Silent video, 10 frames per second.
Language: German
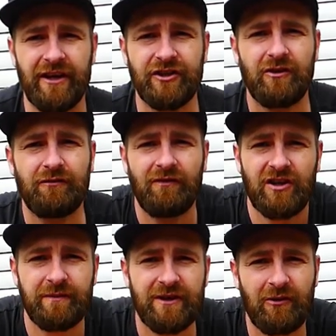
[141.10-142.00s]
Herstellung von
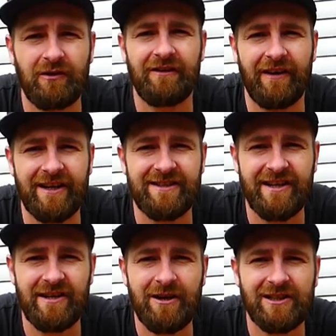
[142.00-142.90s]
Waschbeton werde ich jetzt
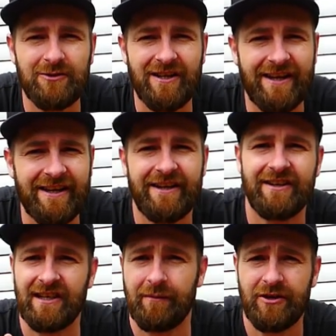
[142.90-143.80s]
hier nicht mehr groß
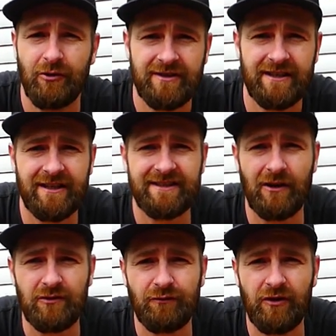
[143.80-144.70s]
eingehen. Da habe ich kürzlich erst ein
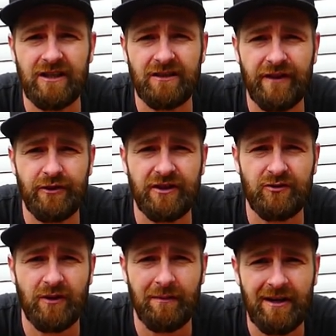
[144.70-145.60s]
ausführliches Video
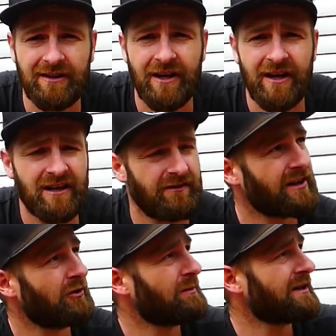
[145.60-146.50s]
dazu gemacht. Das
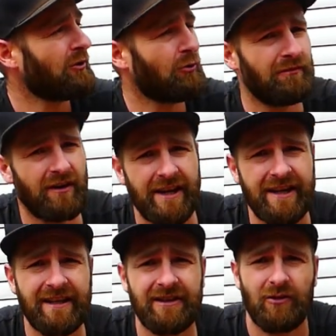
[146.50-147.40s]
werde ich euch mal da oben
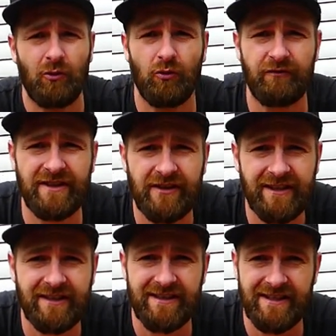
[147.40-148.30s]
verlinken. Und wenn es euch
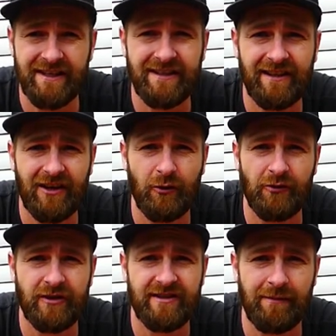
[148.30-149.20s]
interessiert, dann
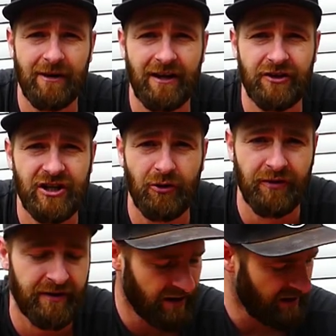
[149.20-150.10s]
könnt ihr euch das ja mal anschauen.